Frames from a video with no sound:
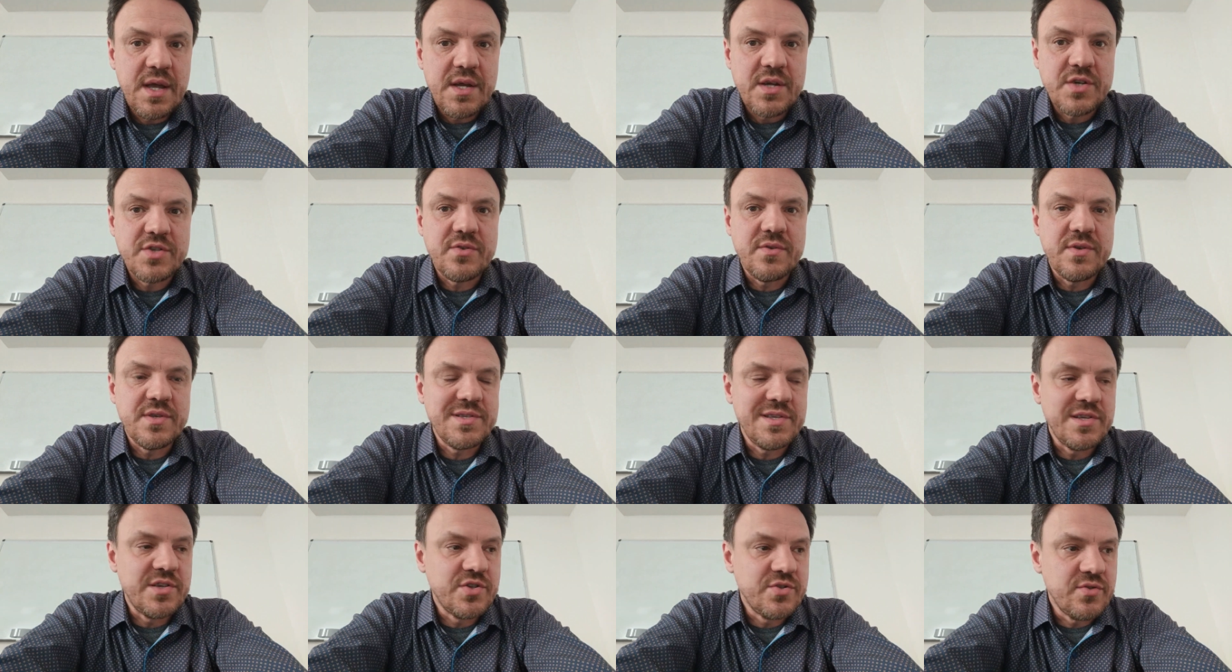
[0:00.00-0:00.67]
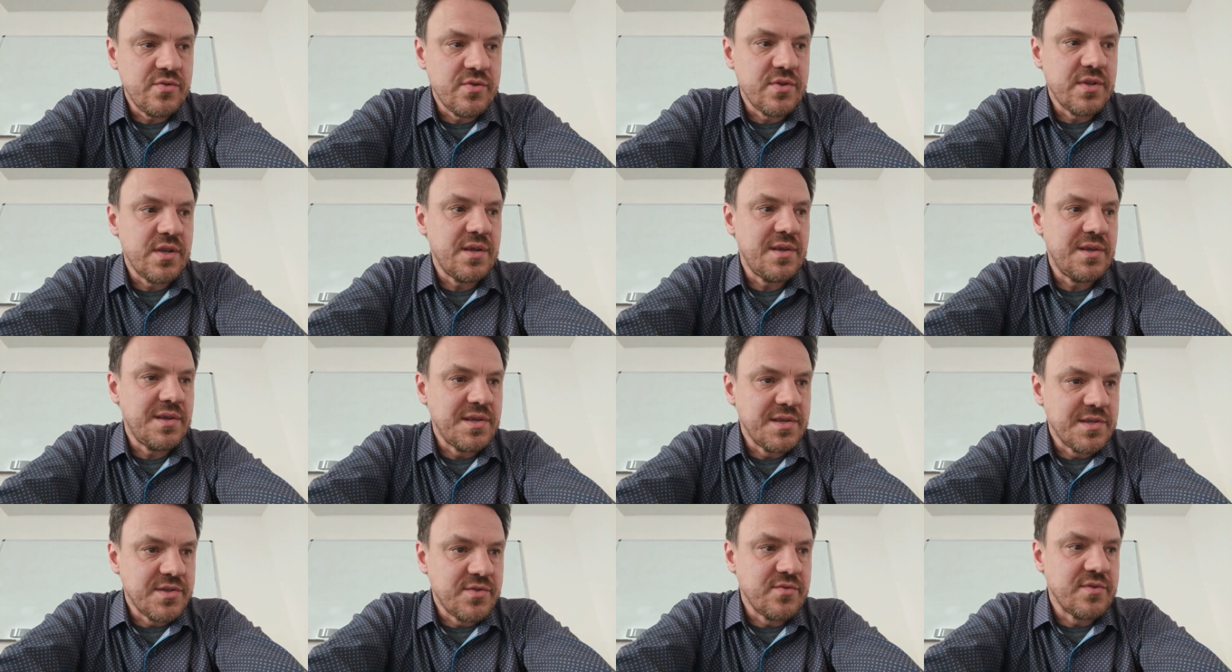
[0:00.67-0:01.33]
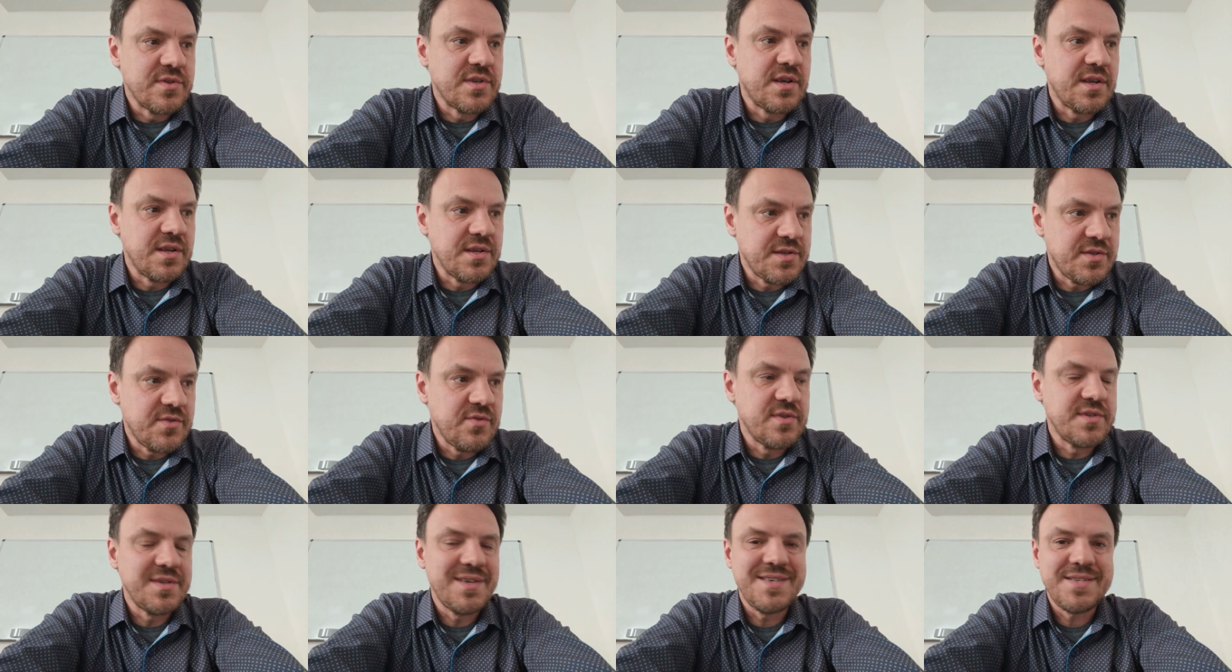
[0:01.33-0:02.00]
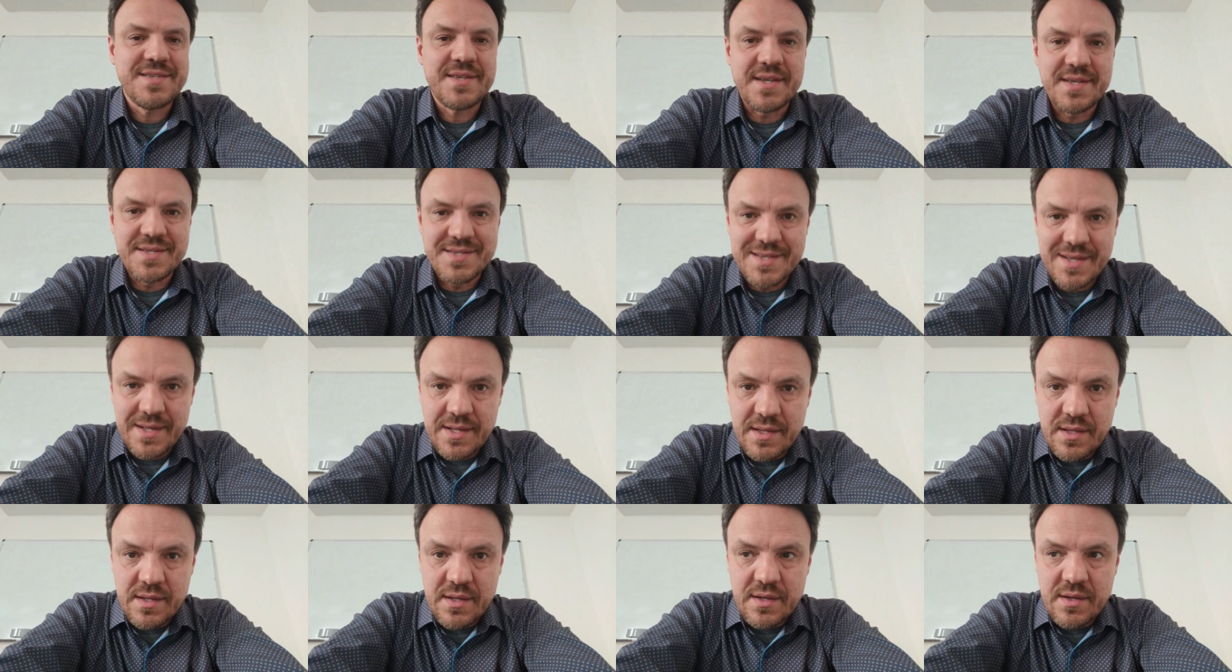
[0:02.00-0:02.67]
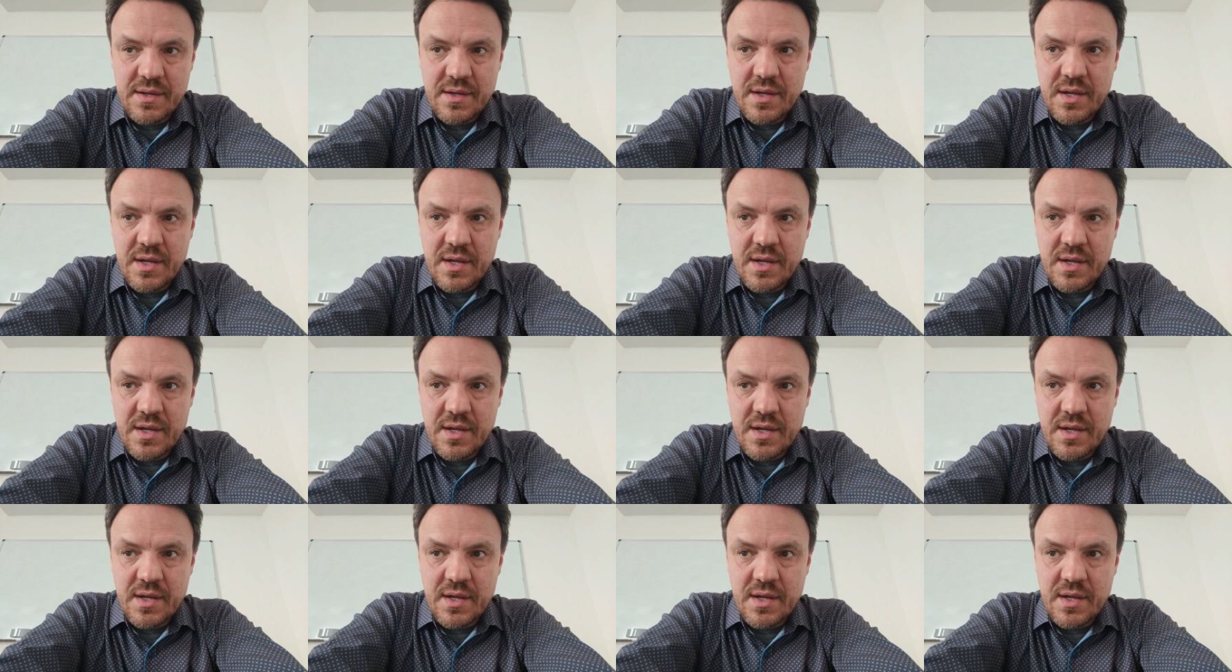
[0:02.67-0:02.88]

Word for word: что если что-то Иисус Христос сказал,